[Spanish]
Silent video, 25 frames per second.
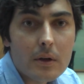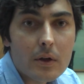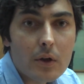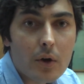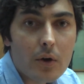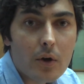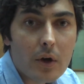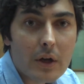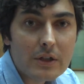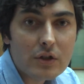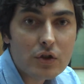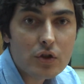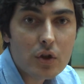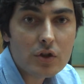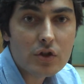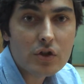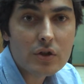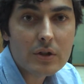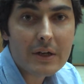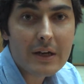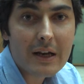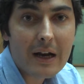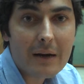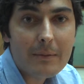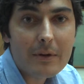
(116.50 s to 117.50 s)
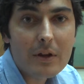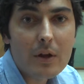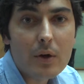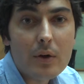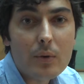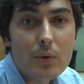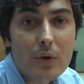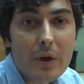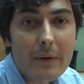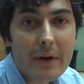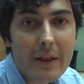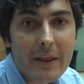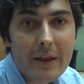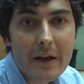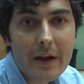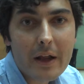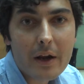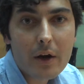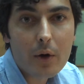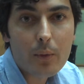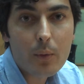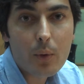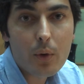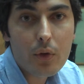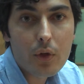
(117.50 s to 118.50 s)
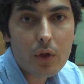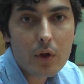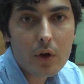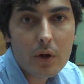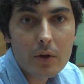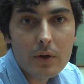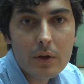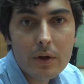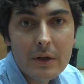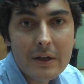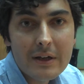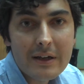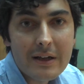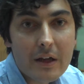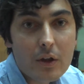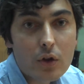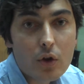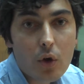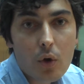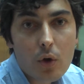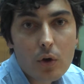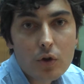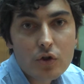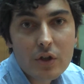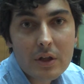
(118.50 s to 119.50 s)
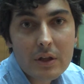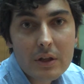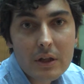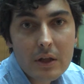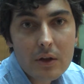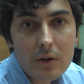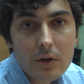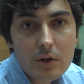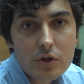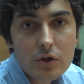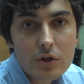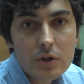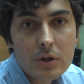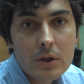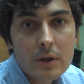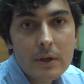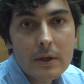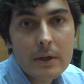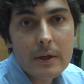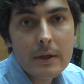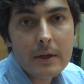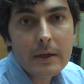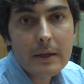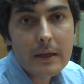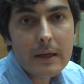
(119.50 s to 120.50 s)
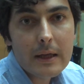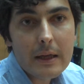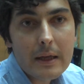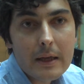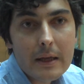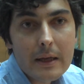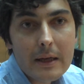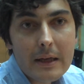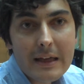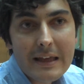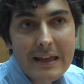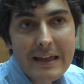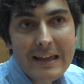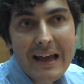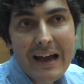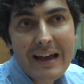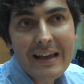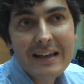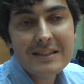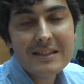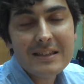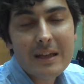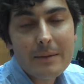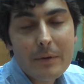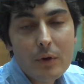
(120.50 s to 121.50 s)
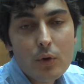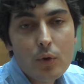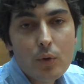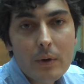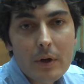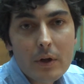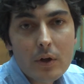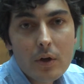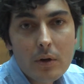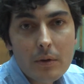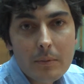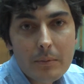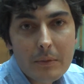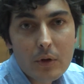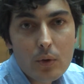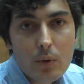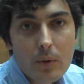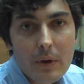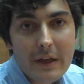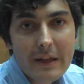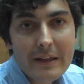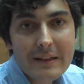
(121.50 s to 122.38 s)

yo creo que esto es realmente una verdadera revolución en todos los sentidos y, ahí está mi nube. ¿no? Mi